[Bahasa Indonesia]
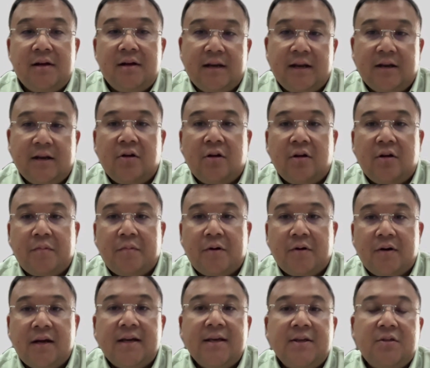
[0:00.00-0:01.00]
Dan all
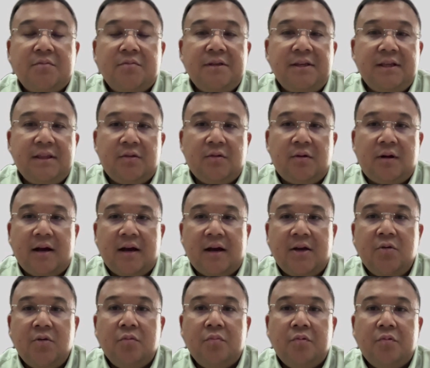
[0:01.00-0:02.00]
product itu menyentuh angka
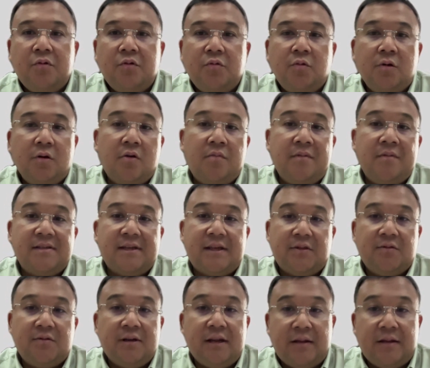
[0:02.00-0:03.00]
22,1
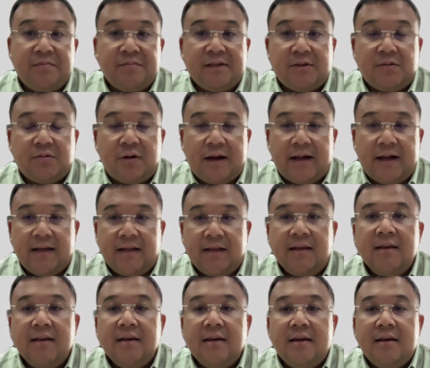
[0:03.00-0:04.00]
dalam satu hari.
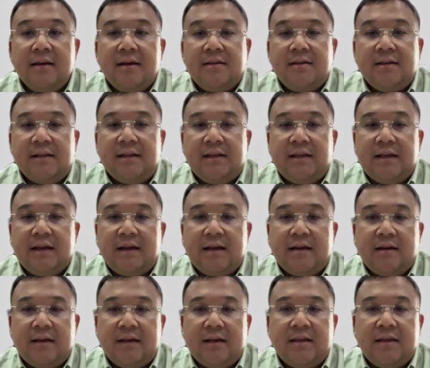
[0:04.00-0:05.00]
Jadinya
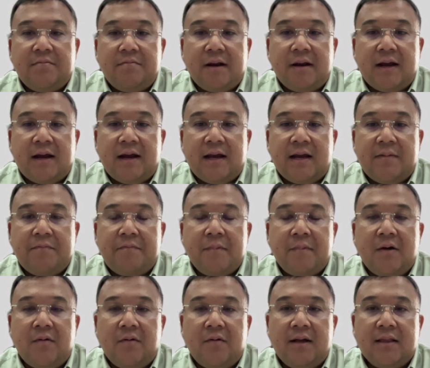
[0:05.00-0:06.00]
kita berharap
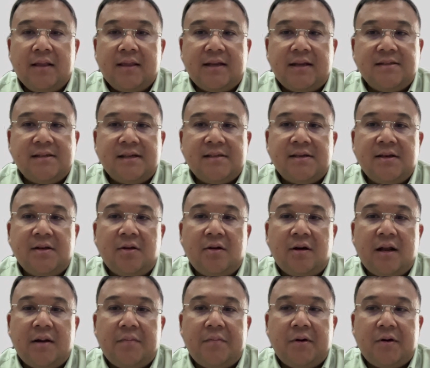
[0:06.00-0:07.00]
bahwa transaksi
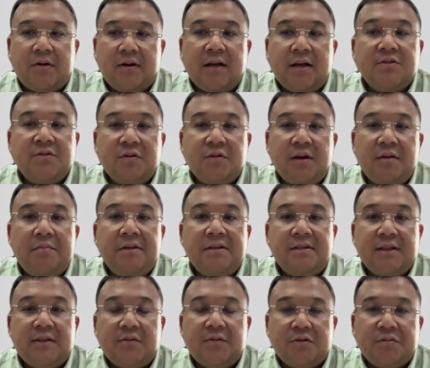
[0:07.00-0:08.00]
lokal produk juga
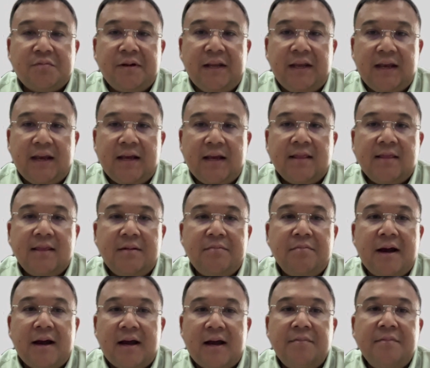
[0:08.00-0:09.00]
bisa terus meningkat dan
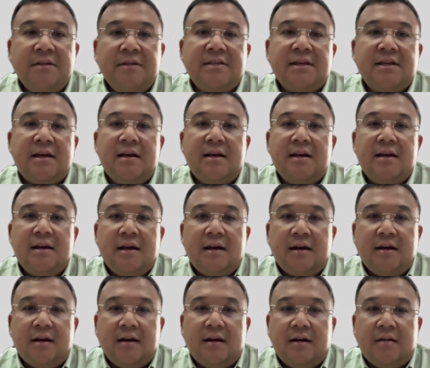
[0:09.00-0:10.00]
bahkan bisa
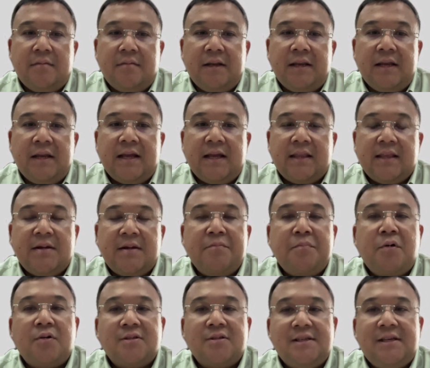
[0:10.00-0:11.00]
uh, meningkatkan
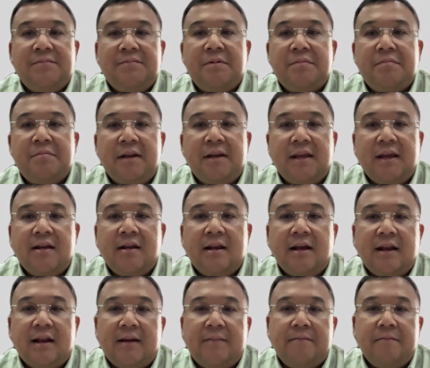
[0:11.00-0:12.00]
porsi pembelian
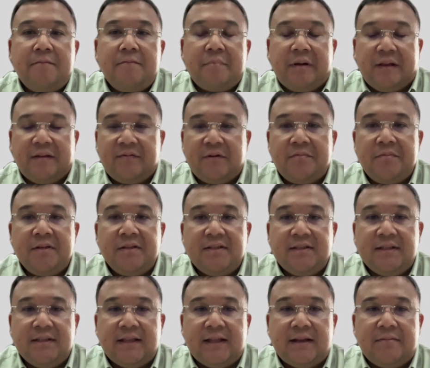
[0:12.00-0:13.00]
dalam platform
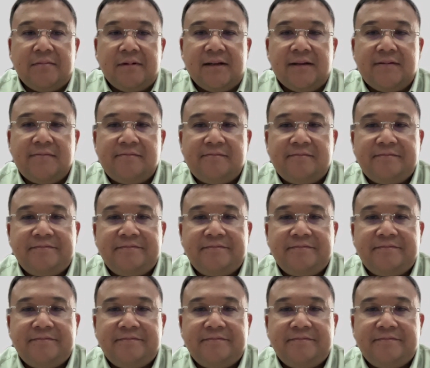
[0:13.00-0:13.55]
digital, Mbak.